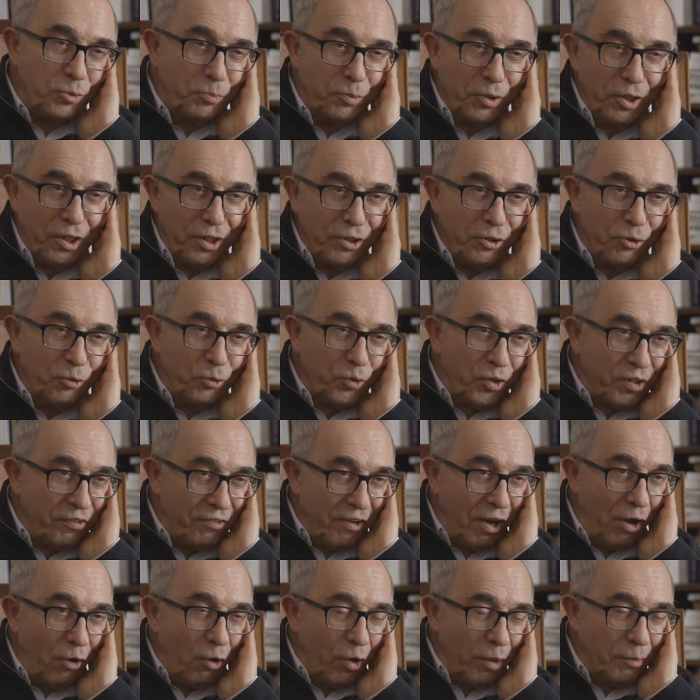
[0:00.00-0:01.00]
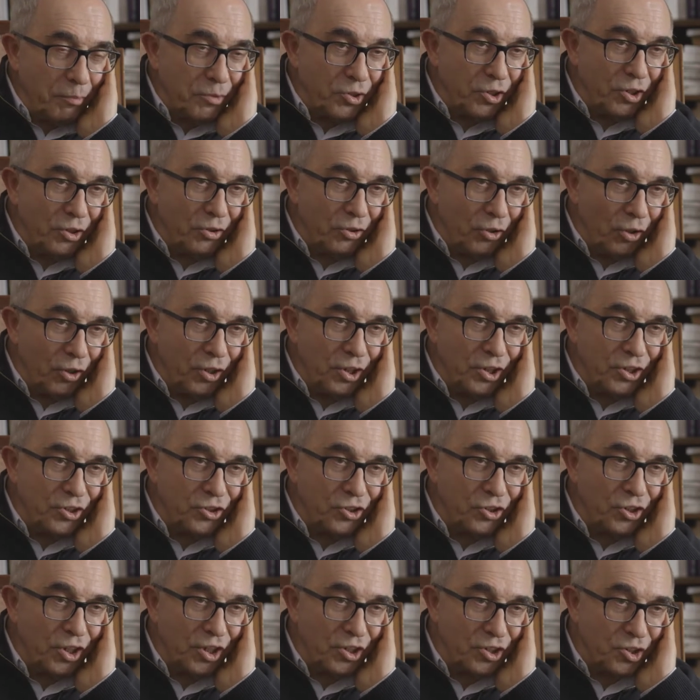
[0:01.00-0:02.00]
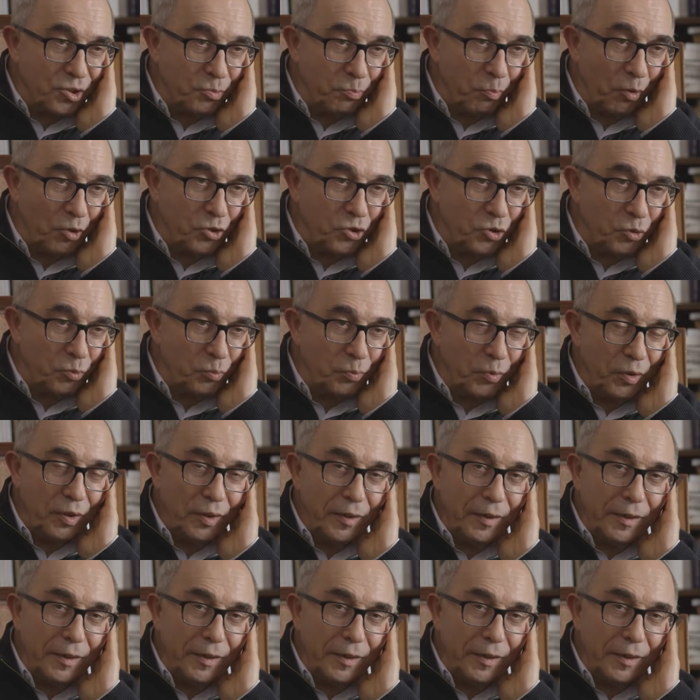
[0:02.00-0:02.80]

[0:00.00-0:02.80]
bo ja nie ukrywałem, że to jest też sposób,